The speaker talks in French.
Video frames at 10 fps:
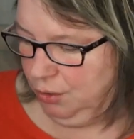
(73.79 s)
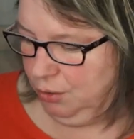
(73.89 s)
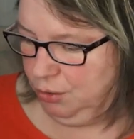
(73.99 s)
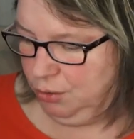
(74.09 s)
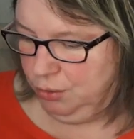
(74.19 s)

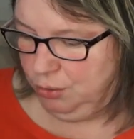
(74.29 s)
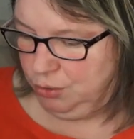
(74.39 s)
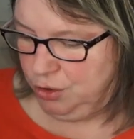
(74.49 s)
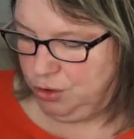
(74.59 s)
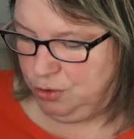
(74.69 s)
Euh,
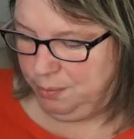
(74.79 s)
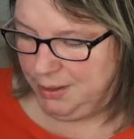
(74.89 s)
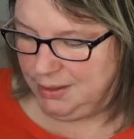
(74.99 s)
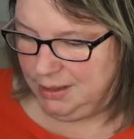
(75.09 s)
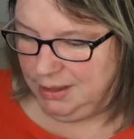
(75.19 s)
je suis
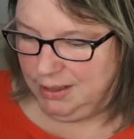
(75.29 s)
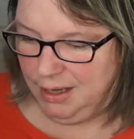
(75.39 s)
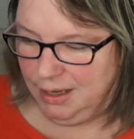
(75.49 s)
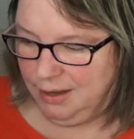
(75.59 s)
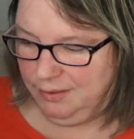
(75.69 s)
passée
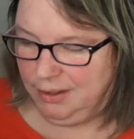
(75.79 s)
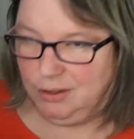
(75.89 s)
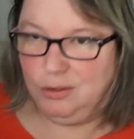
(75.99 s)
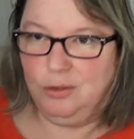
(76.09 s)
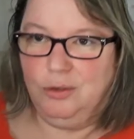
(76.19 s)
hier
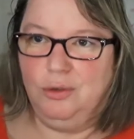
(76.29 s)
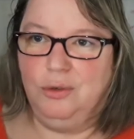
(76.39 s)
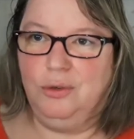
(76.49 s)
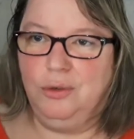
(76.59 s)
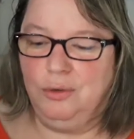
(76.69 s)
avec
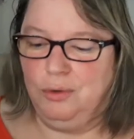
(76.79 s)
euh,